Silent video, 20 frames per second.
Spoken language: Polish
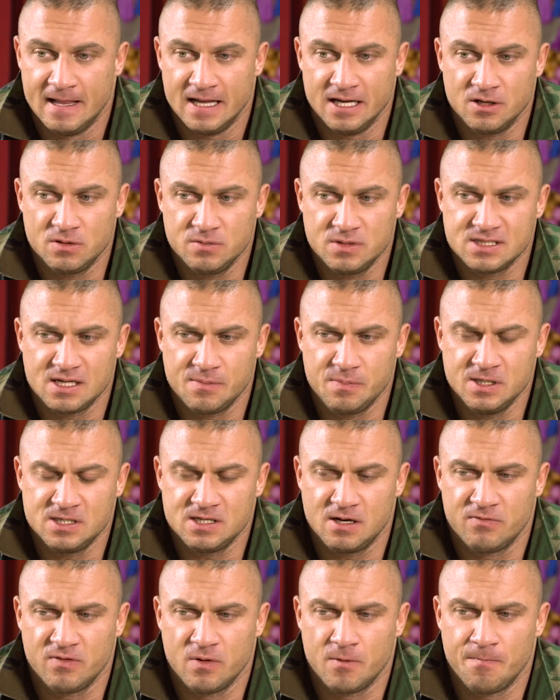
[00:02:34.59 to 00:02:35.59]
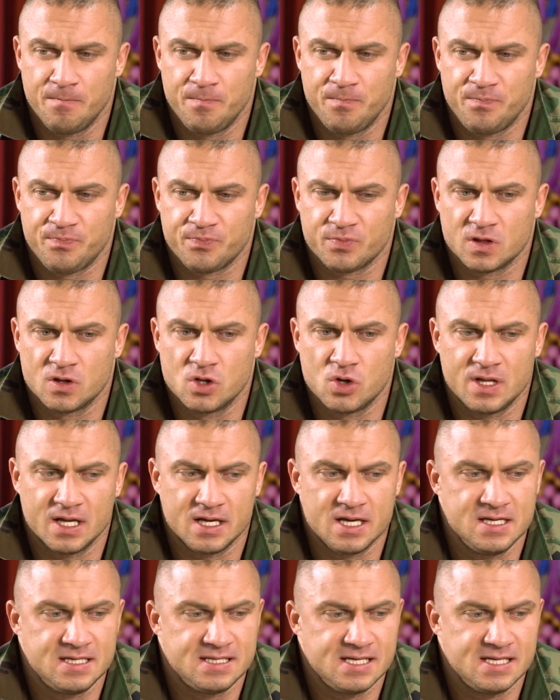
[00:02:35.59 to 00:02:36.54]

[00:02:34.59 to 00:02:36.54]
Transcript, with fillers: I on mnie zapisał mm, do takiej